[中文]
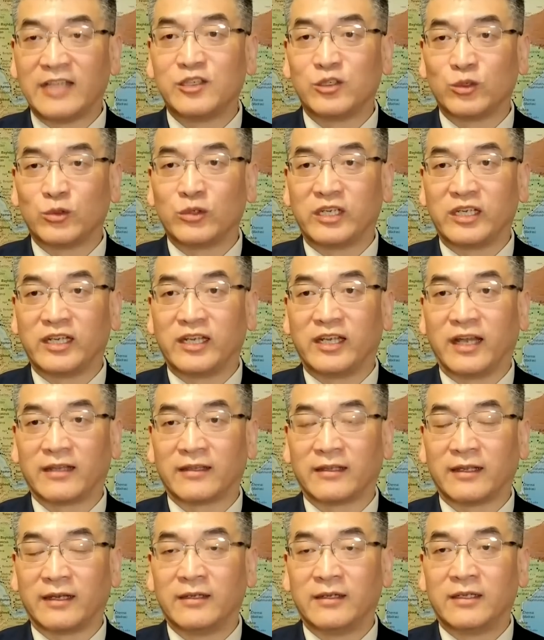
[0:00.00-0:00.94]
究力
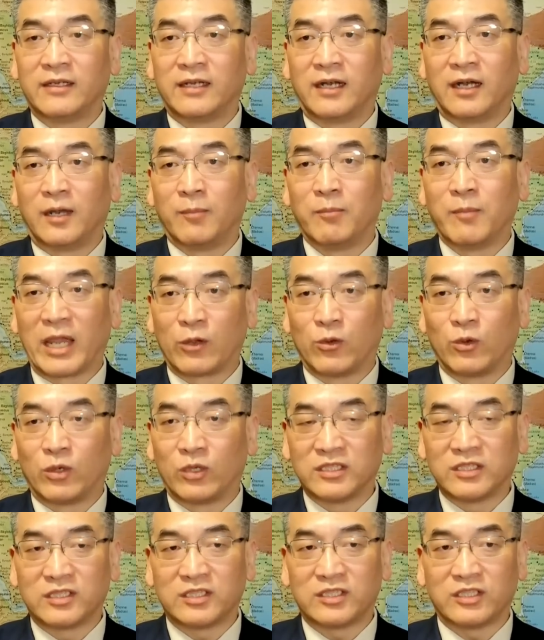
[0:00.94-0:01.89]
量的。啊，美
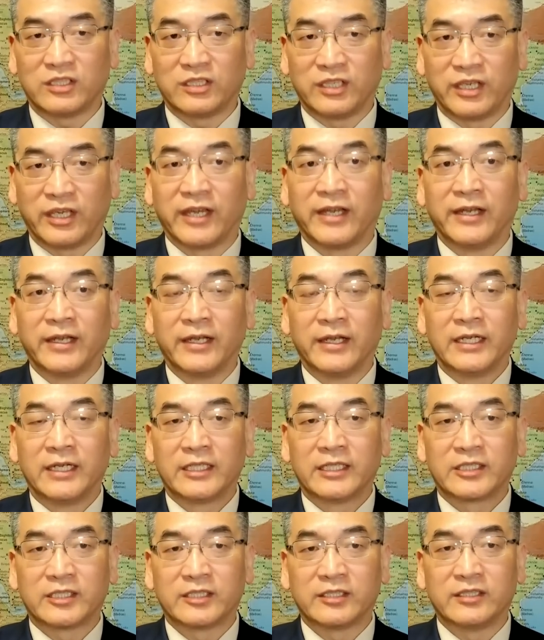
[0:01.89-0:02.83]
国的企业
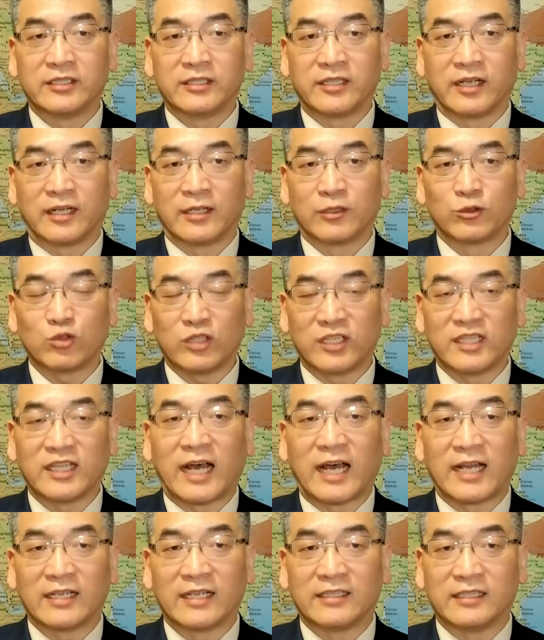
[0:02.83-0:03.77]
实际上最
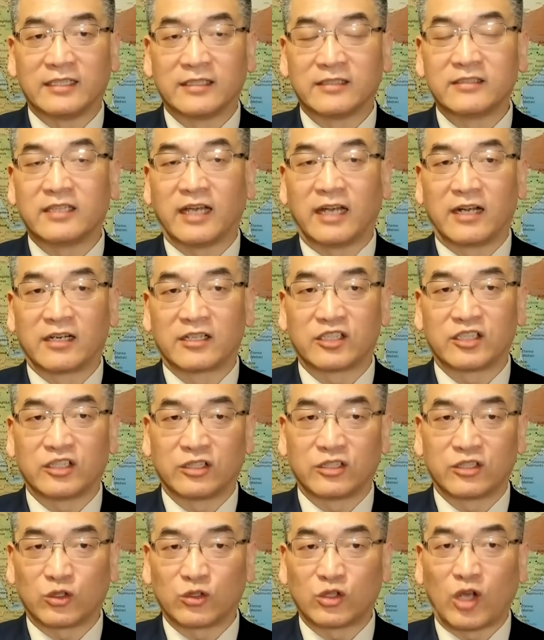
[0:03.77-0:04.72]
大的影响
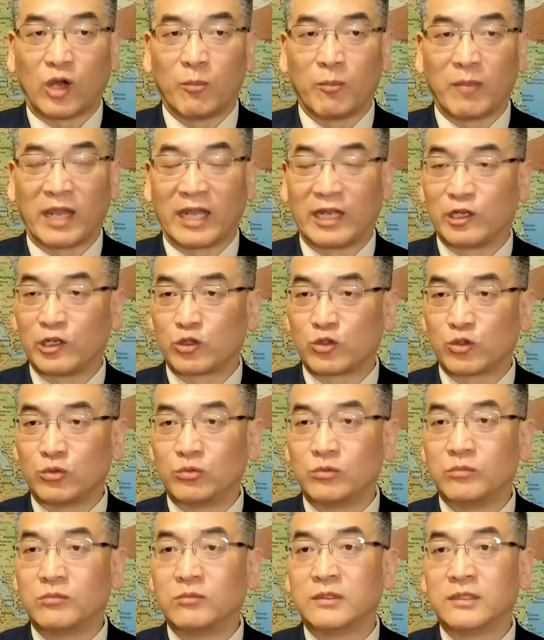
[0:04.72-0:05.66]
是受到美
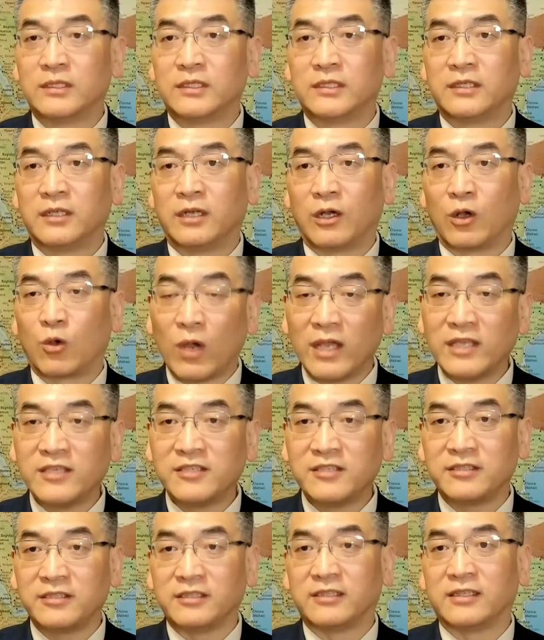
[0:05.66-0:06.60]
中关
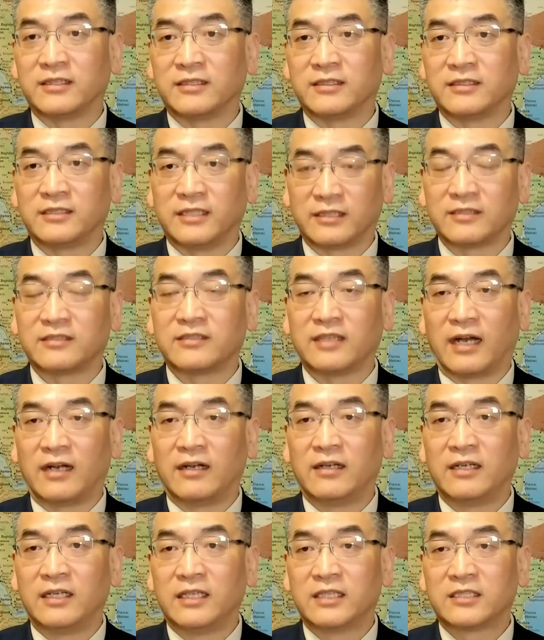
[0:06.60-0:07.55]
系的影响，
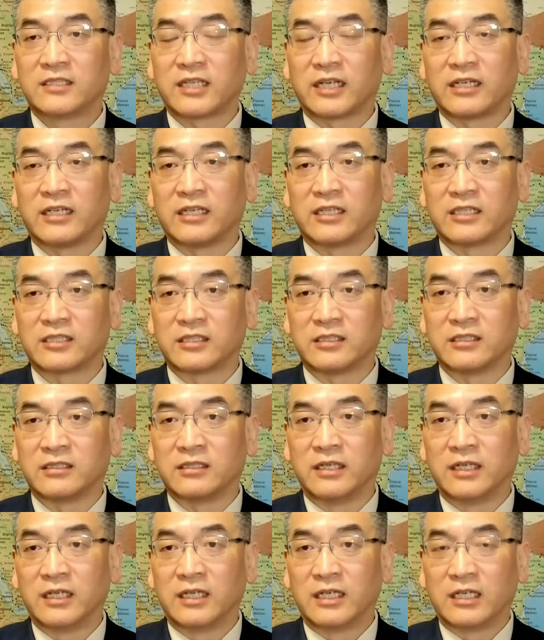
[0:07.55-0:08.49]
这个
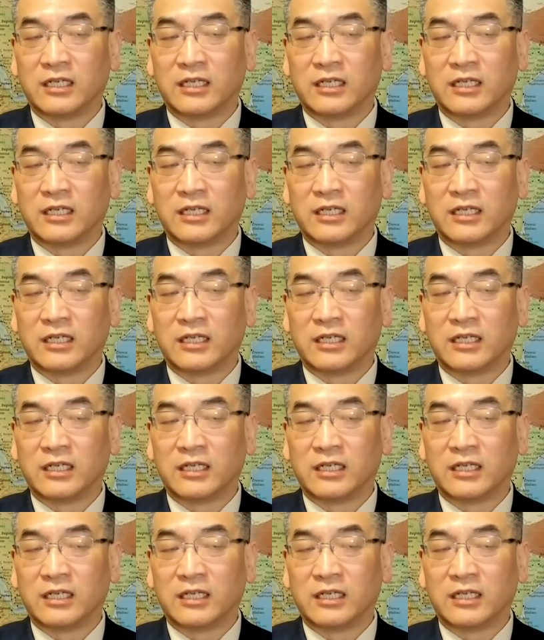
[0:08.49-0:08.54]
是。